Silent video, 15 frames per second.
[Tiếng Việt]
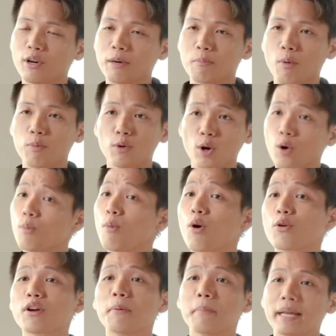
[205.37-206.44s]
dù là một
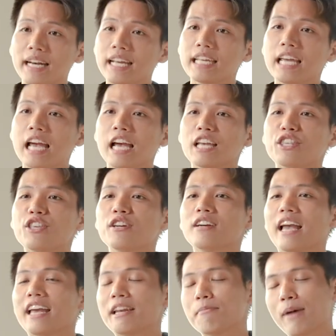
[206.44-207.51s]
global company
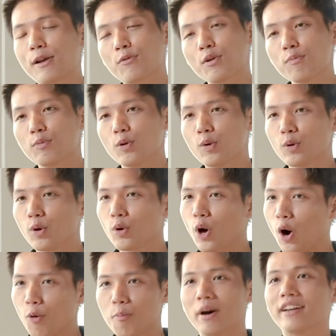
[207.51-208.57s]
nhưng Animai Group luôn luôn
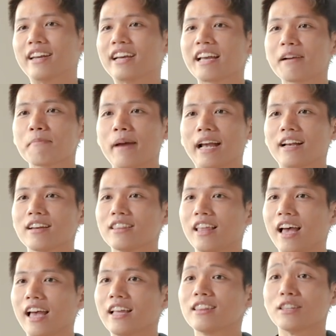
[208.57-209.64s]
open để các bạn có
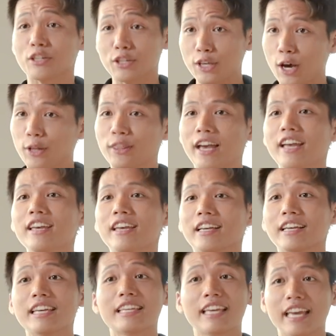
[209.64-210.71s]
thể tự do thể
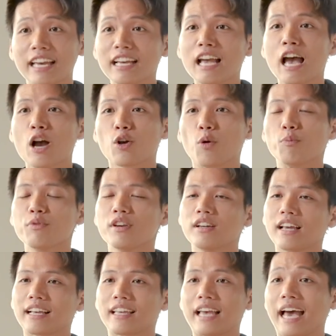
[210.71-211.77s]
hiện ý kiến cũng như
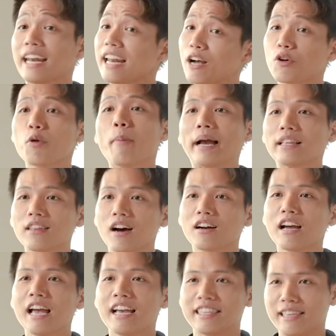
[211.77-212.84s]
là khả năng của bản
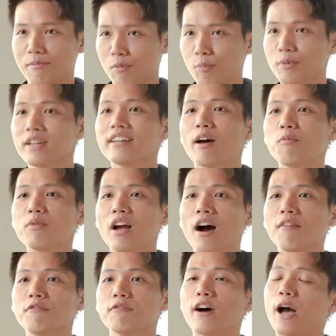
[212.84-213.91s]
thân nhằm mục đích đóng
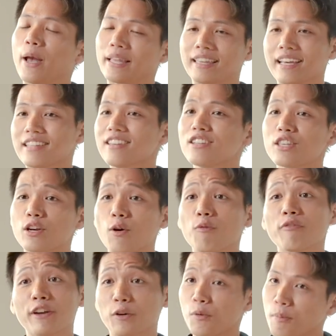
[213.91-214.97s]
góp và hoàn thiện nhất cho
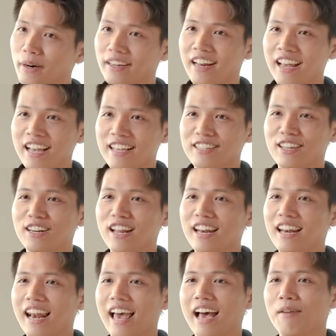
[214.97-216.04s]
công việc của mình mình cho
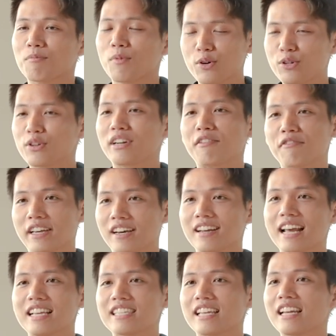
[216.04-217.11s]
nên là môi trường làm việc
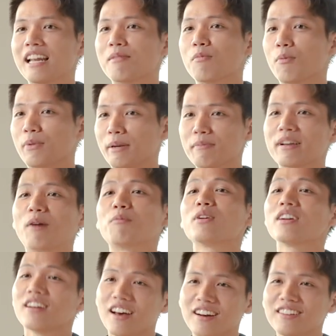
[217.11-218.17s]
ở đây sẽ là một điểm cộng
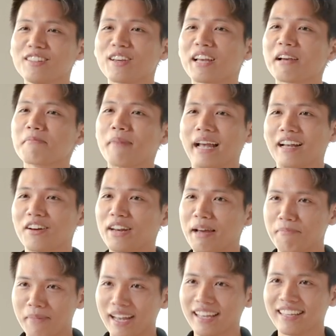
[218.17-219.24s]
rất lớn cho các bạn có
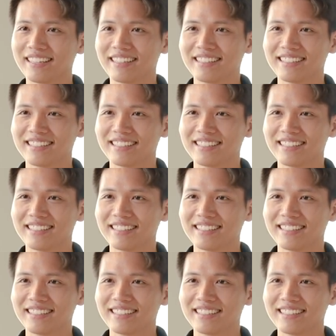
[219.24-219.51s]
đam mê